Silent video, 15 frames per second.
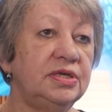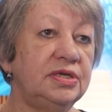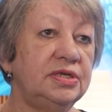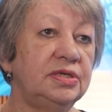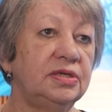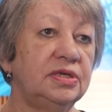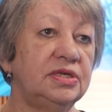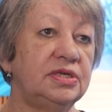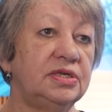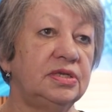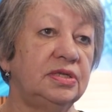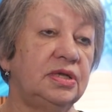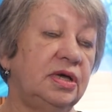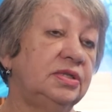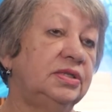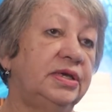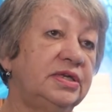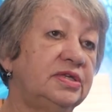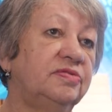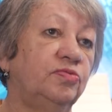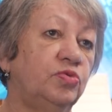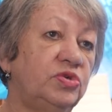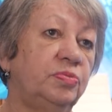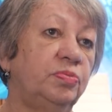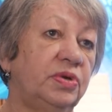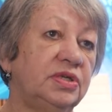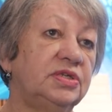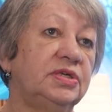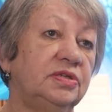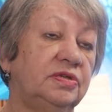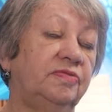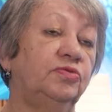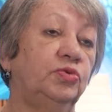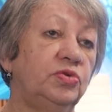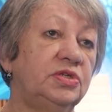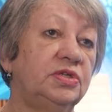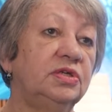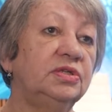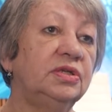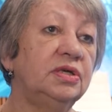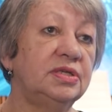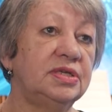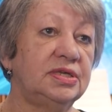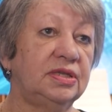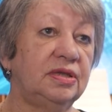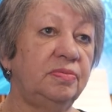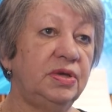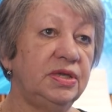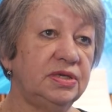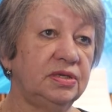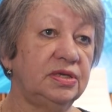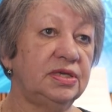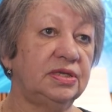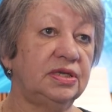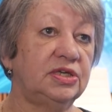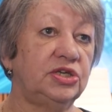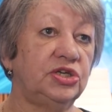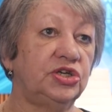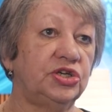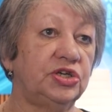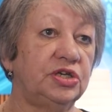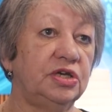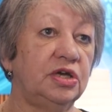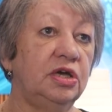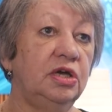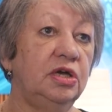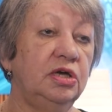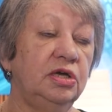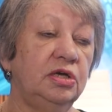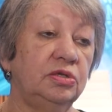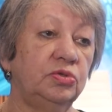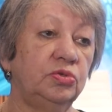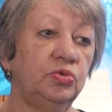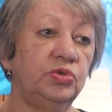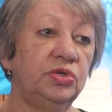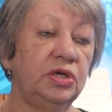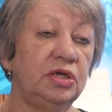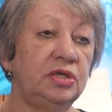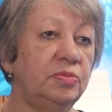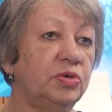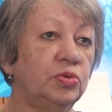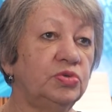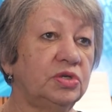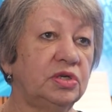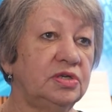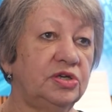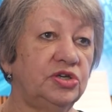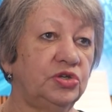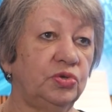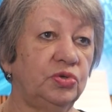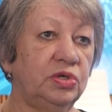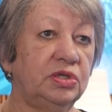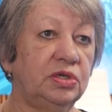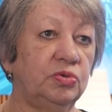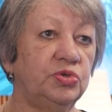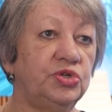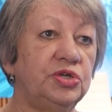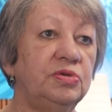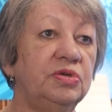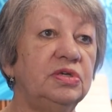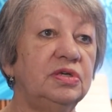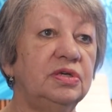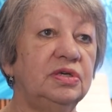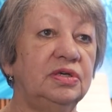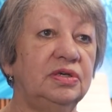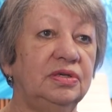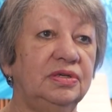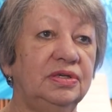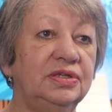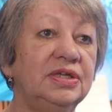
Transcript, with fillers: снизилась на 38%. То есть тенденция наметилась на снижение. Но ну, я не могу сказать, что это очень э,